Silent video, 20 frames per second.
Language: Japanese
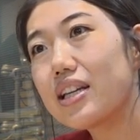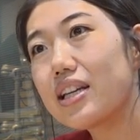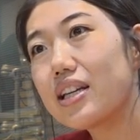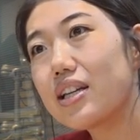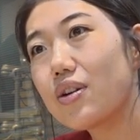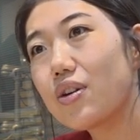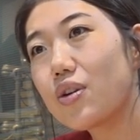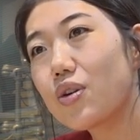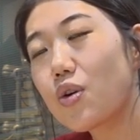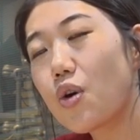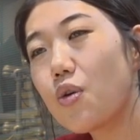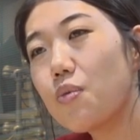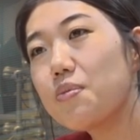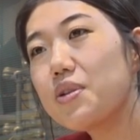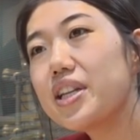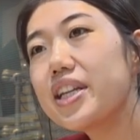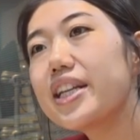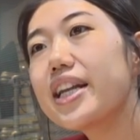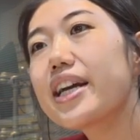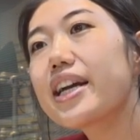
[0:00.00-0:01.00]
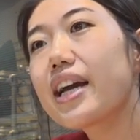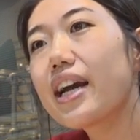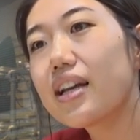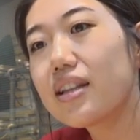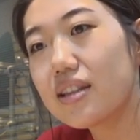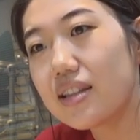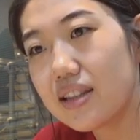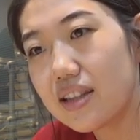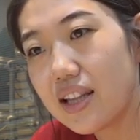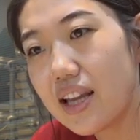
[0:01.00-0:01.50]
いろいろコンビニで
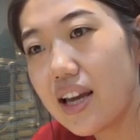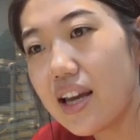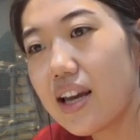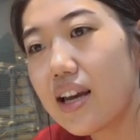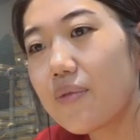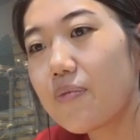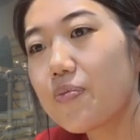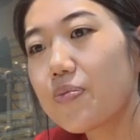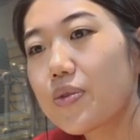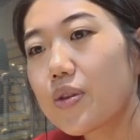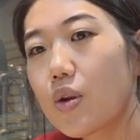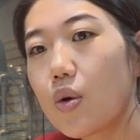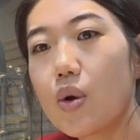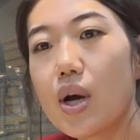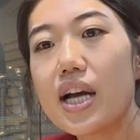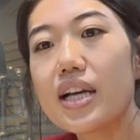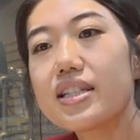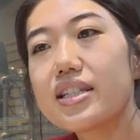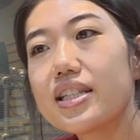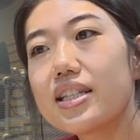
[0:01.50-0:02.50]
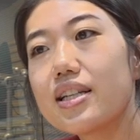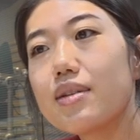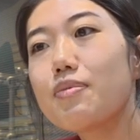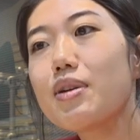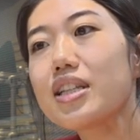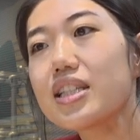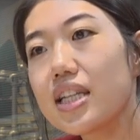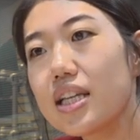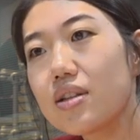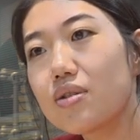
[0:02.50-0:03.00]
買ってお箸いり
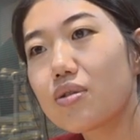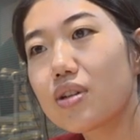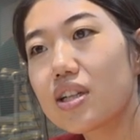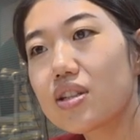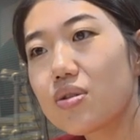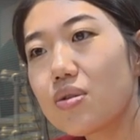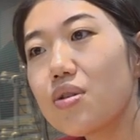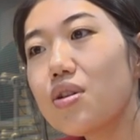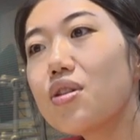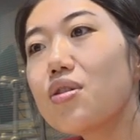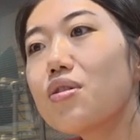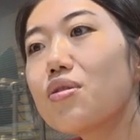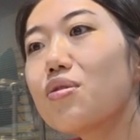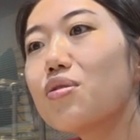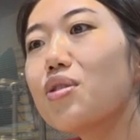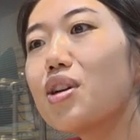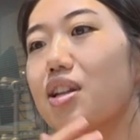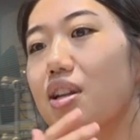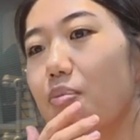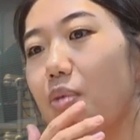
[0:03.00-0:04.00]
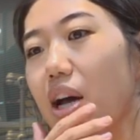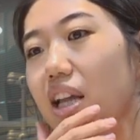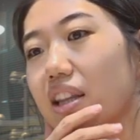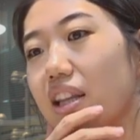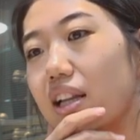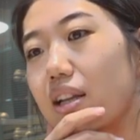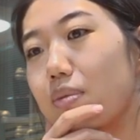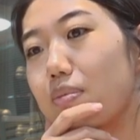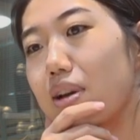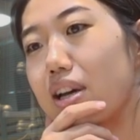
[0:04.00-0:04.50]
ませんとかそういうことはも当
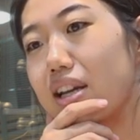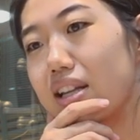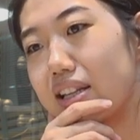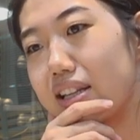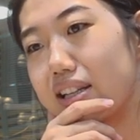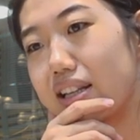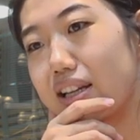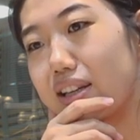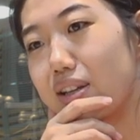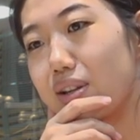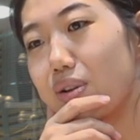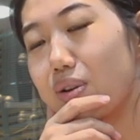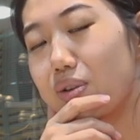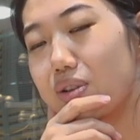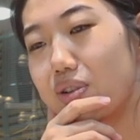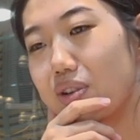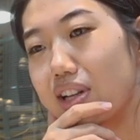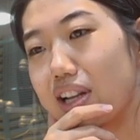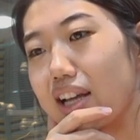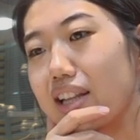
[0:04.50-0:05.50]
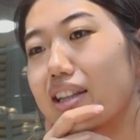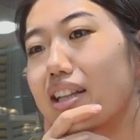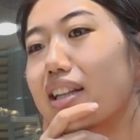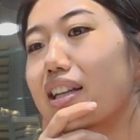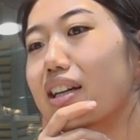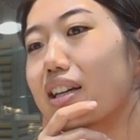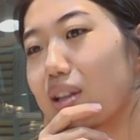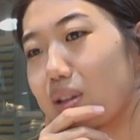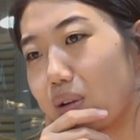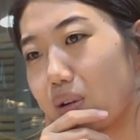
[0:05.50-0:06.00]
たり前にできるようにはなって
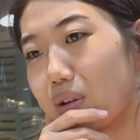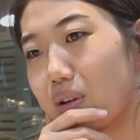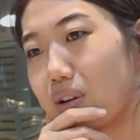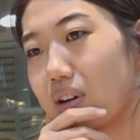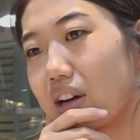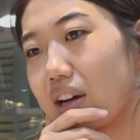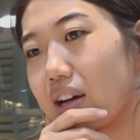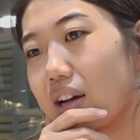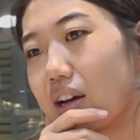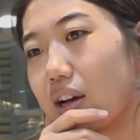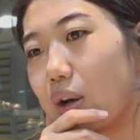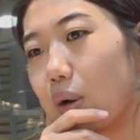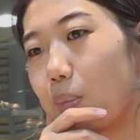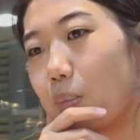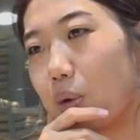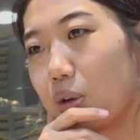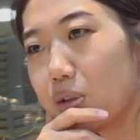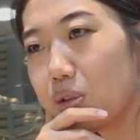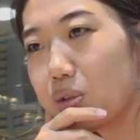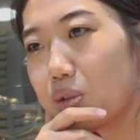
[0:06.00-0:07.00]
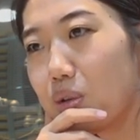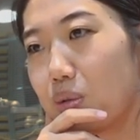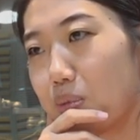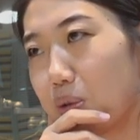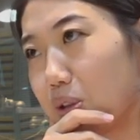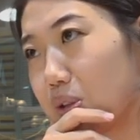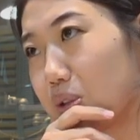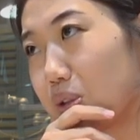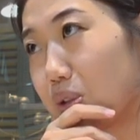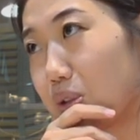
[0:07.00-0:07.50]
たけどもっと
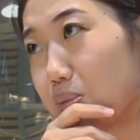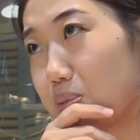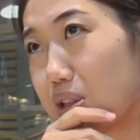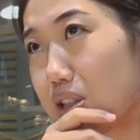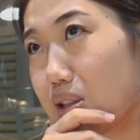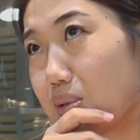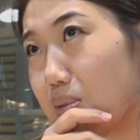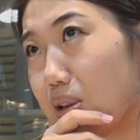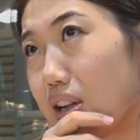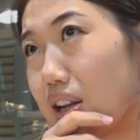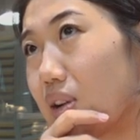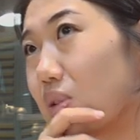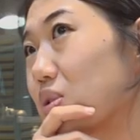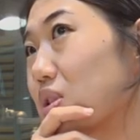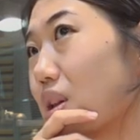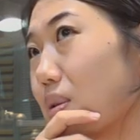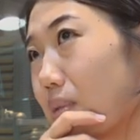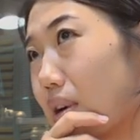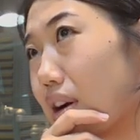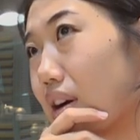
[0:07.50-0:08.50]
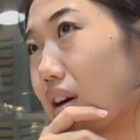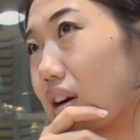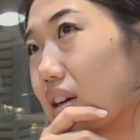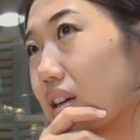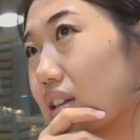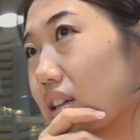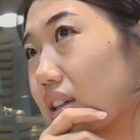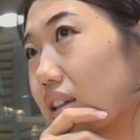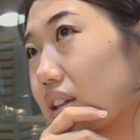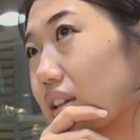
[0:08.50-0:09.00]
もっと見つめ直せ
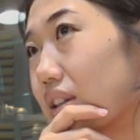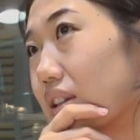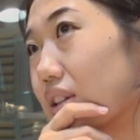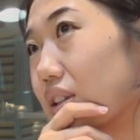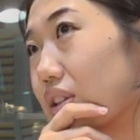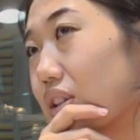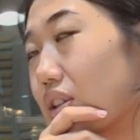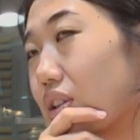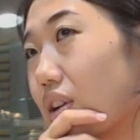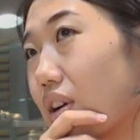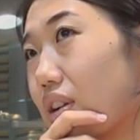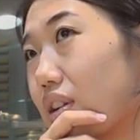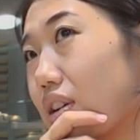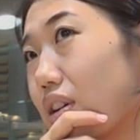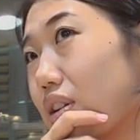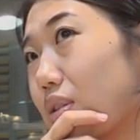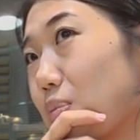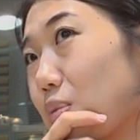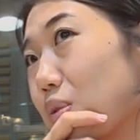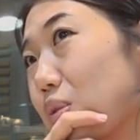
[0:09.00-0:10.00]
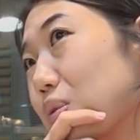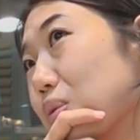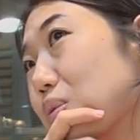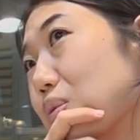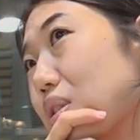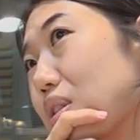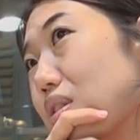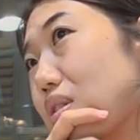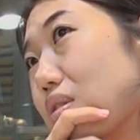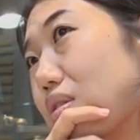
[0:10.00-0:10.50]
ばいらないもの
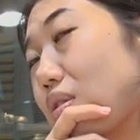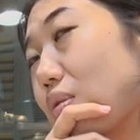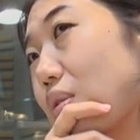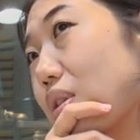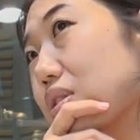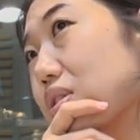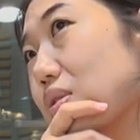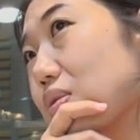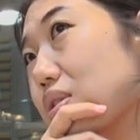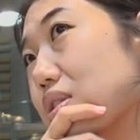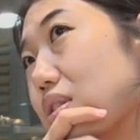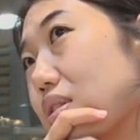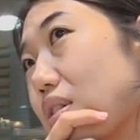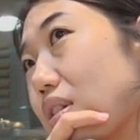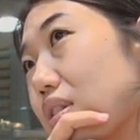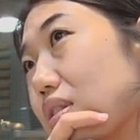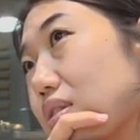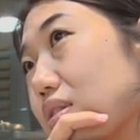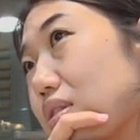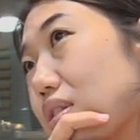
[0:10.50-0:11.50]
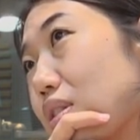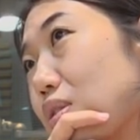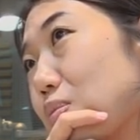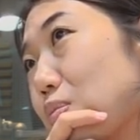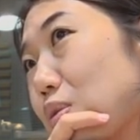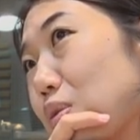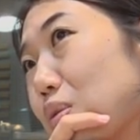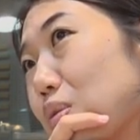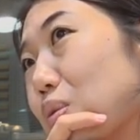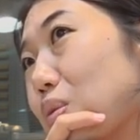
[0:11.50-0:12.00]
とかなんかわざわざ買ってる
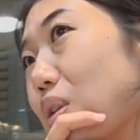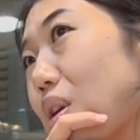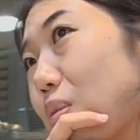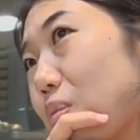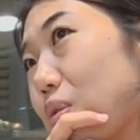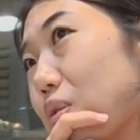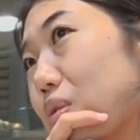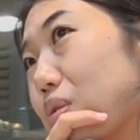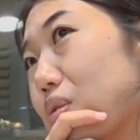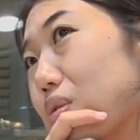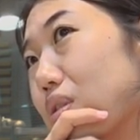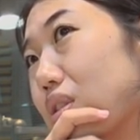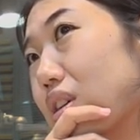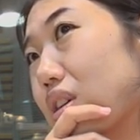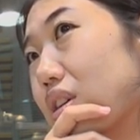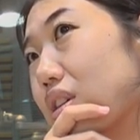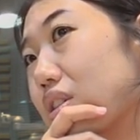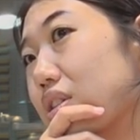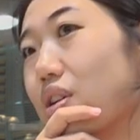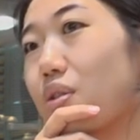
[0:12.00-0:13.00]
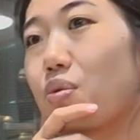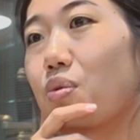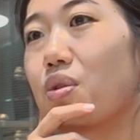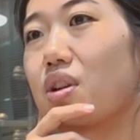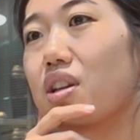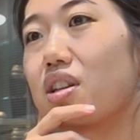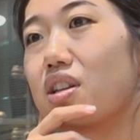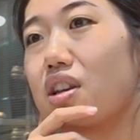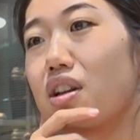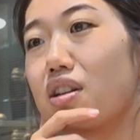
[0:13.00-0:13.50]
ものとかもいやこ
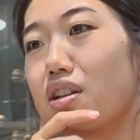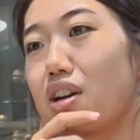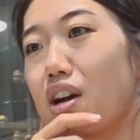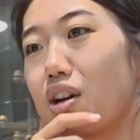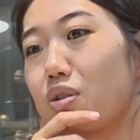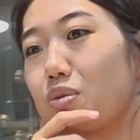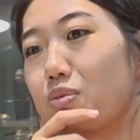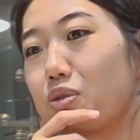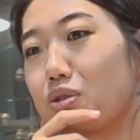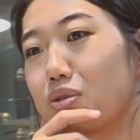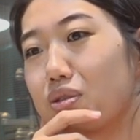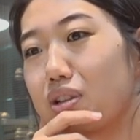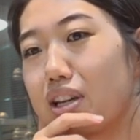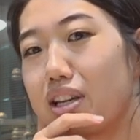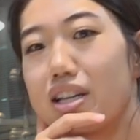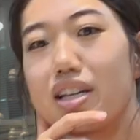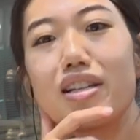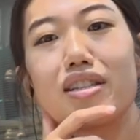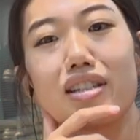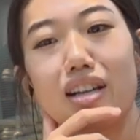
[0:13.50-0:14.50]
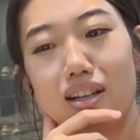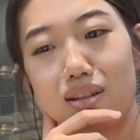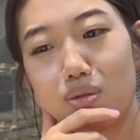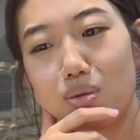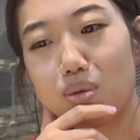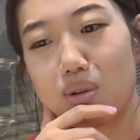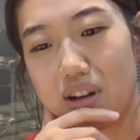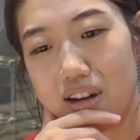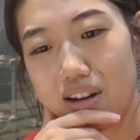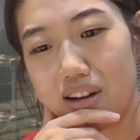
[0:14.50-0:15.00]
れ家にあるものでいいじゃんと
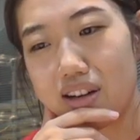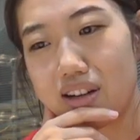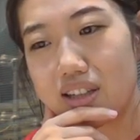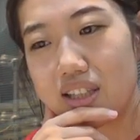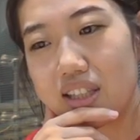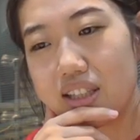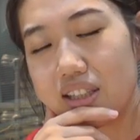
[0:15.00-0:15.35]
か